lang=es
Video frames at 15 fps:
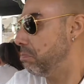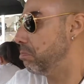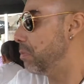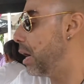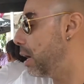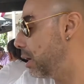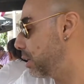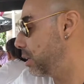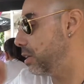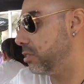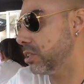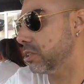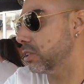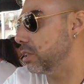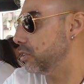Va y
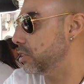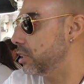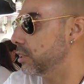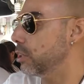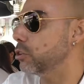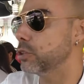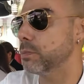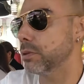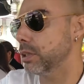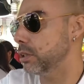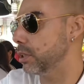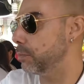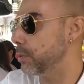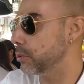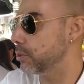insértalos y pones
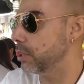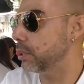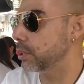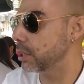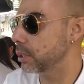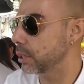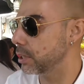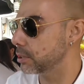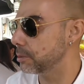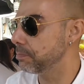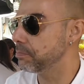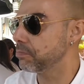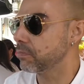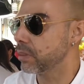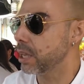la personalidad que quieras.
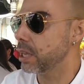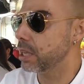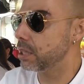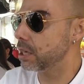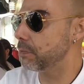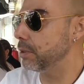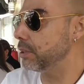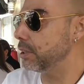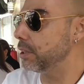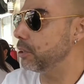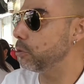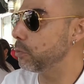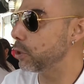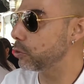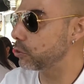Y de repente en el
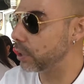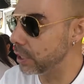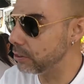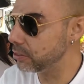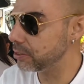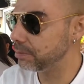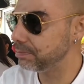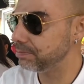número 6,